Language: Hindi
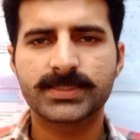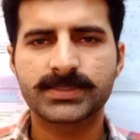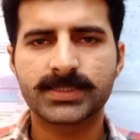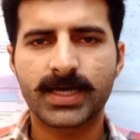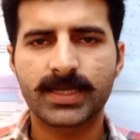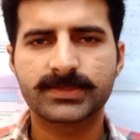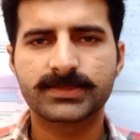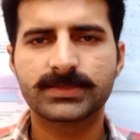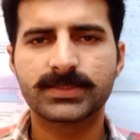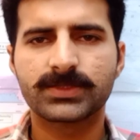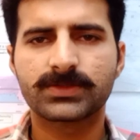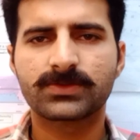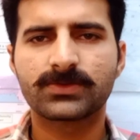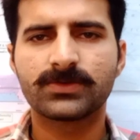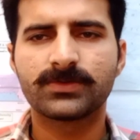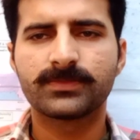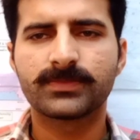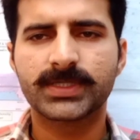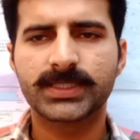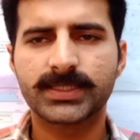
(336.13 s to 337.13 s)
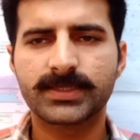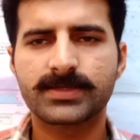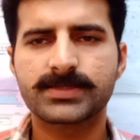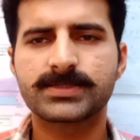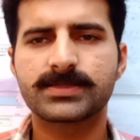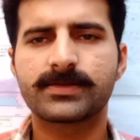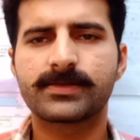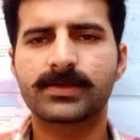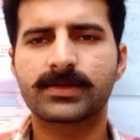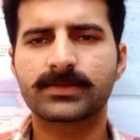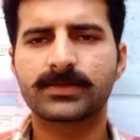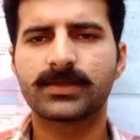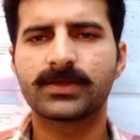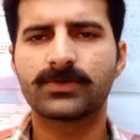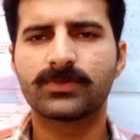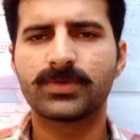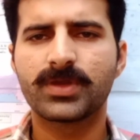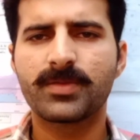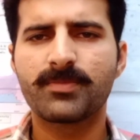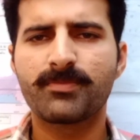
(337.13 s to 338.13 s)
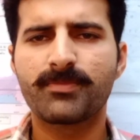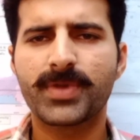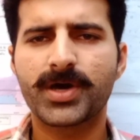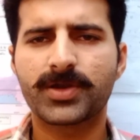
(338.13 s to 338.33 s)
हसासीत को मद्नज़र रखते हुए